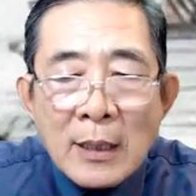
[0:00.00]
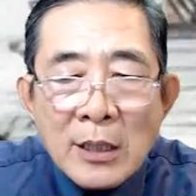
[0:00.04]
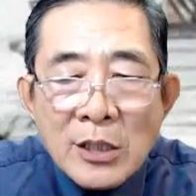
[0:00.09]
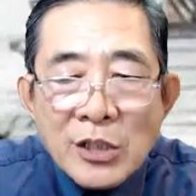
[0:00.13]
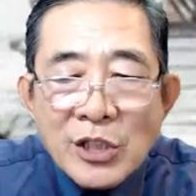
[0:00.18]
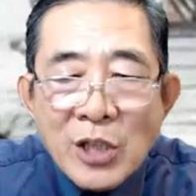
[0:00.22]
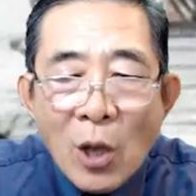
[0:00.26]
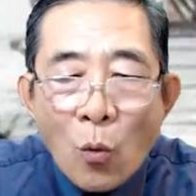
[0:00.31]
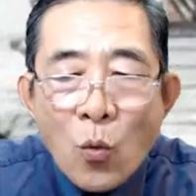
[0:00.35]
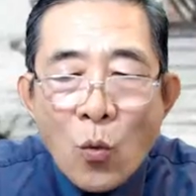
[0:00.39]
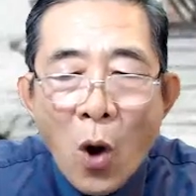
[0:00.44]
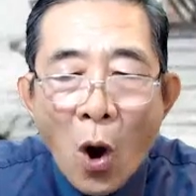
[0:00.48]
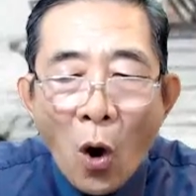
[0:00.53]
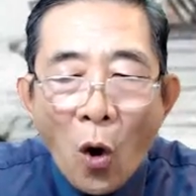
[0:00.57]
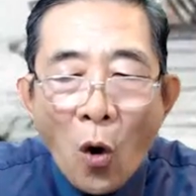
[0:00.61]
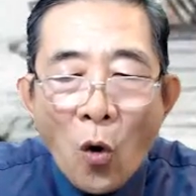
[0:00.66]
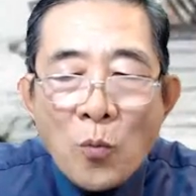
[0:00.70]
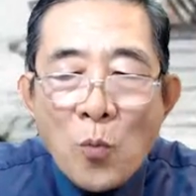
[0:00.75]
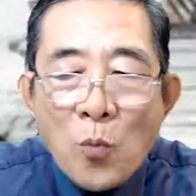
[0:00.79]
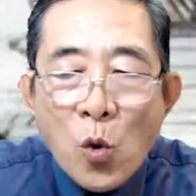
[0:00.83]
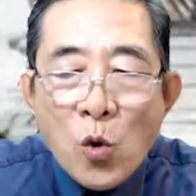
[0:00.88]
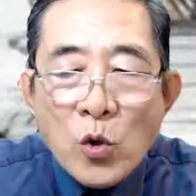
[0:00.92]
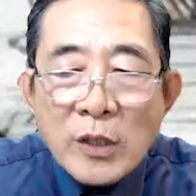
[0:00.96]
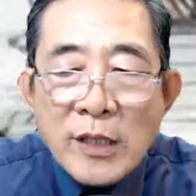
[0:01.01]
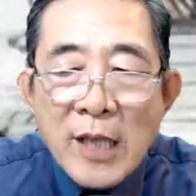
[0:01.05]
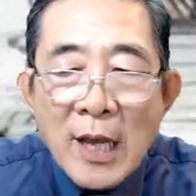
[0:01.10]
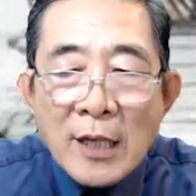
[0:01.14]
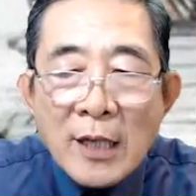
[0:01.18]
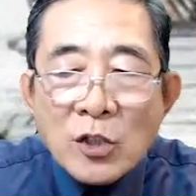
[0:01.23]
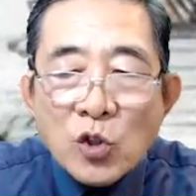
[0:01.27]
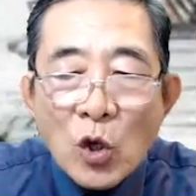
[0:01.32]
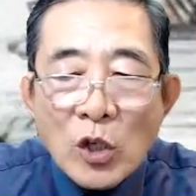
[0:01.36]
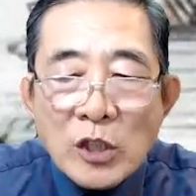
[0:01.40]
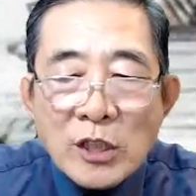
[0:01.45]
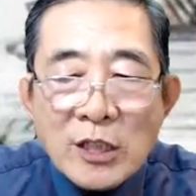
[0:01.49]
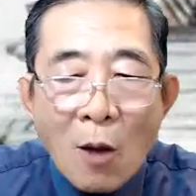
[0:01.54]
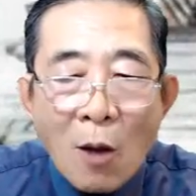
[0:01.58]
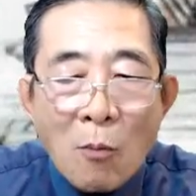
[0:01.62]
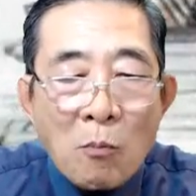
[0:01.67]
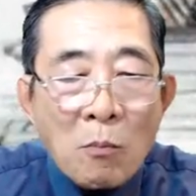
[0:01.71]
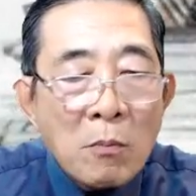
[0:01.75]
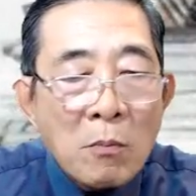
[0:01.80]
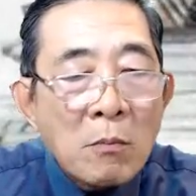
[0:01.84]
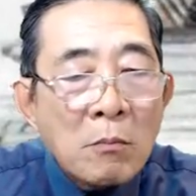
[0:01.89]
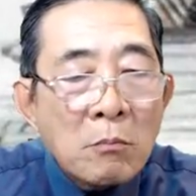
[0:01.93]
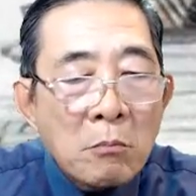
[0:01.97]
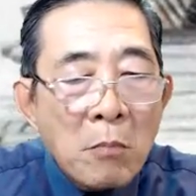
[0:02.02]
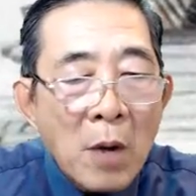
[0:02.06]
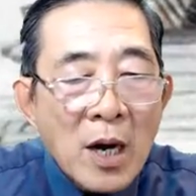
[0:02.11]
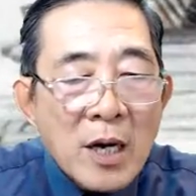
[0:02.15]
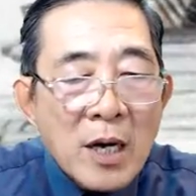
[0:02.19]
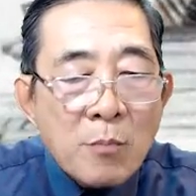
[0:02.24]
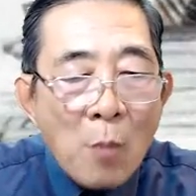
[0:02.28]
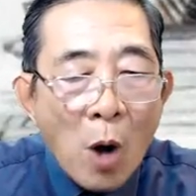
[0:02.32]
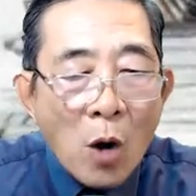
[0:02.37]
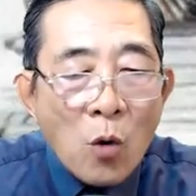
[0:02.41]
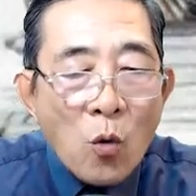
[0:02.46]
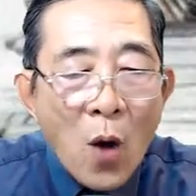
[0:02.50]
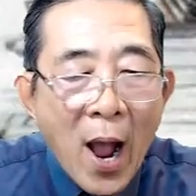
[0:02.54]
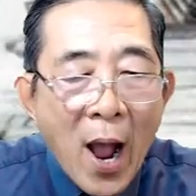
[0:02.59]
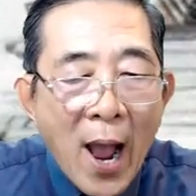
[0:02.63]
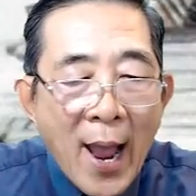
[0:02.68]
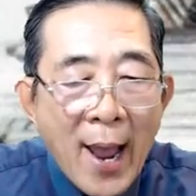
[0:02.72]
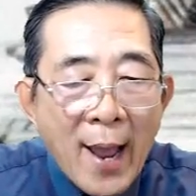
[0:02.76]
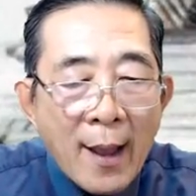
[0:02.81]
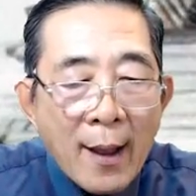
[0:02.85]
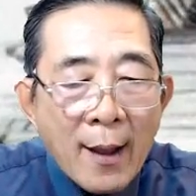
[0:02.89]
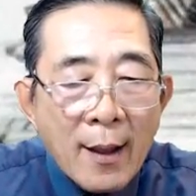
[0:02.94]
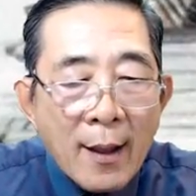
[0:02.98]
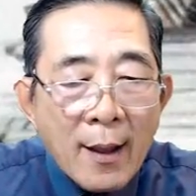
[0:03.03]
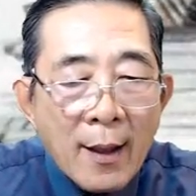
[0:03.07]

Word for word: Xấu hổ muốn chết cho xong mới bỏ qua.